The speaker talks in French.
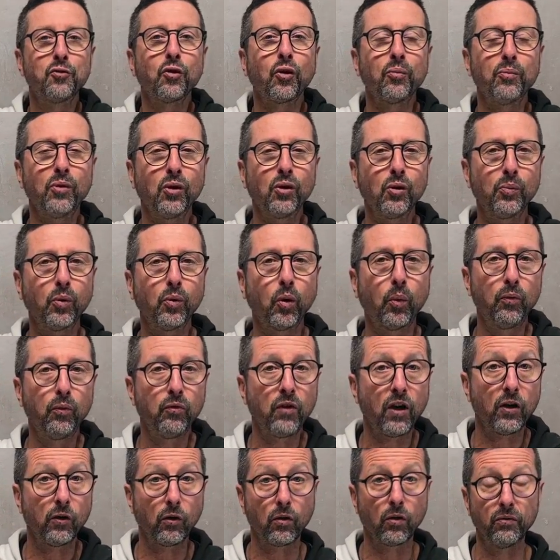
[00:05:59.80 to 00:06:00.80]
durement pour
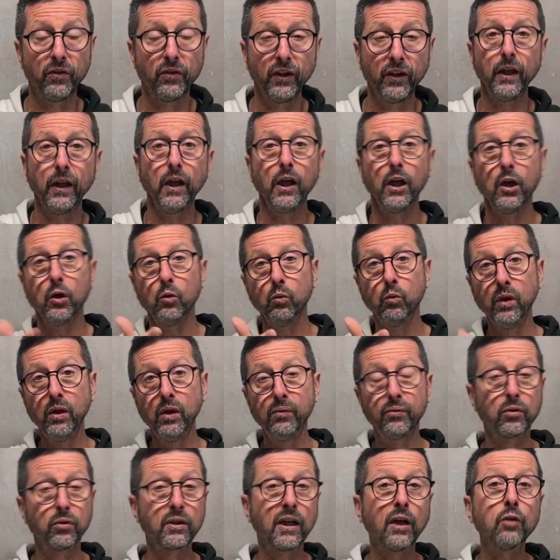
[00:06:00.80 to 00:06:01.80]
pouvoir l'enlever, ou
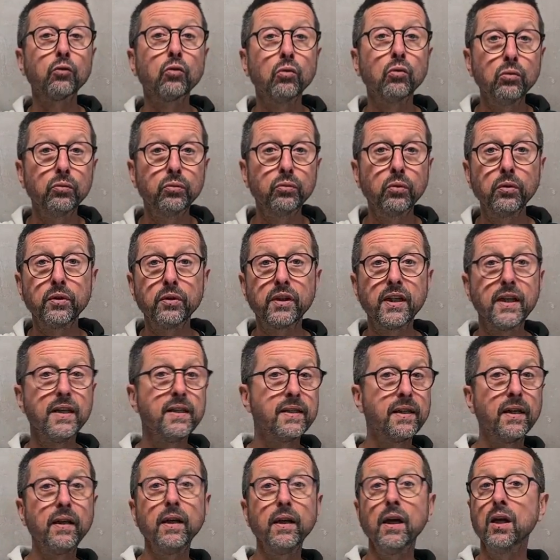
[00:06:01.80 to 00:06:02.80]
il faudra de nouveau
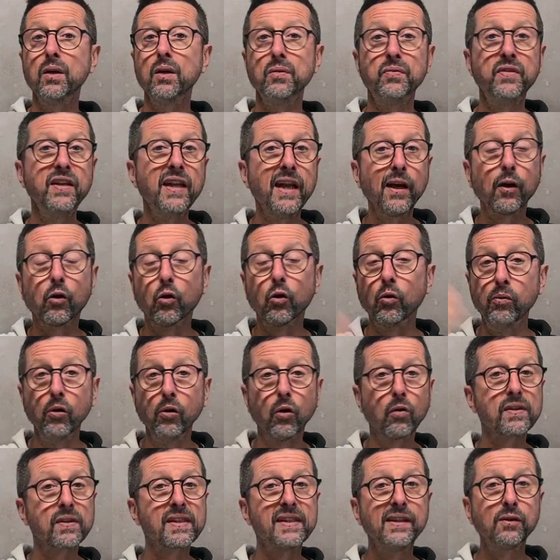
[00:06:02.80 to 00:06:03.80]
utiliser vinaigre
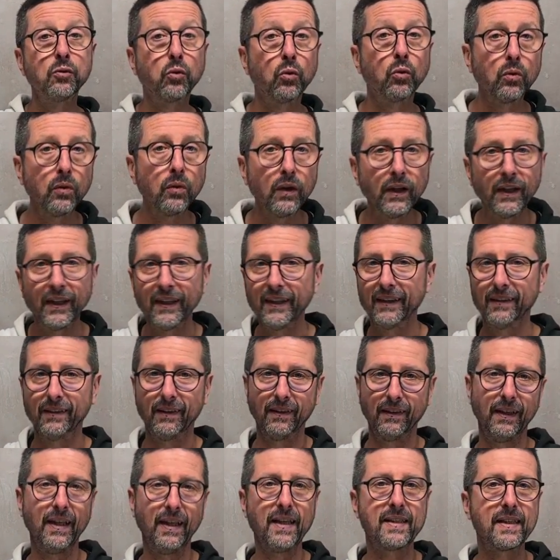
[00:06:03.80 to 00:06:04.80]
blanc, citron,
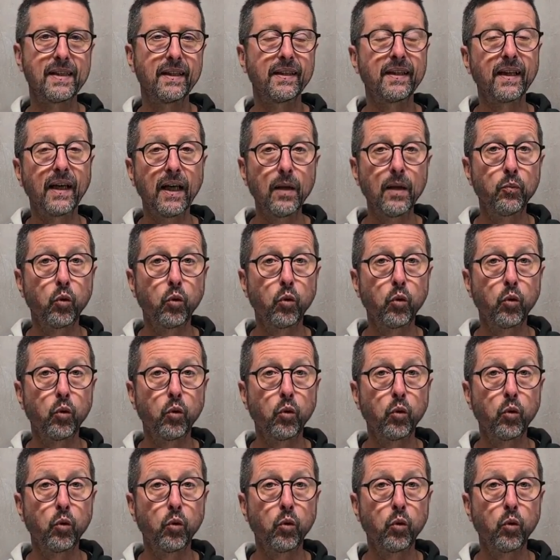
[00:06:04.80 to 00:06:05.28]
euh, etc.